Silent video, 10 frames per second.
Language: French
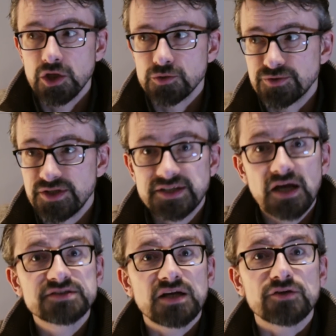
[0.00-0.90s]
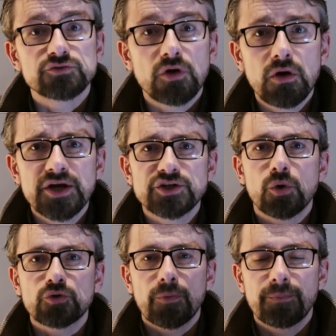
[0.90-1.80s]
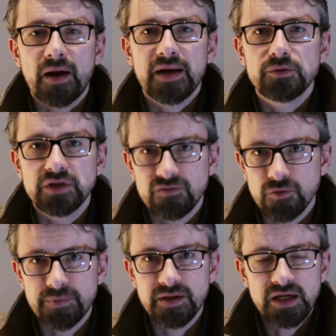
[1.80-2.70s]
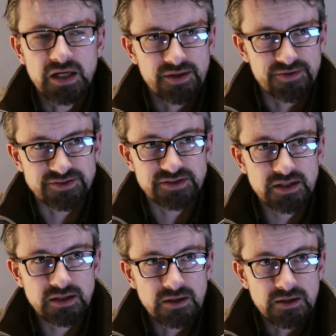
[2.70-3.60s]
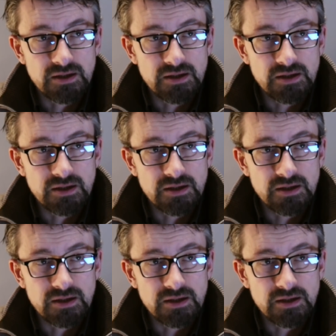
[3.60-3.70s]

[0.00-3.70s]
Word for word: je me suis dit, tiens, c'est rassurant, les gens ont le temps de parler, de développer des idées.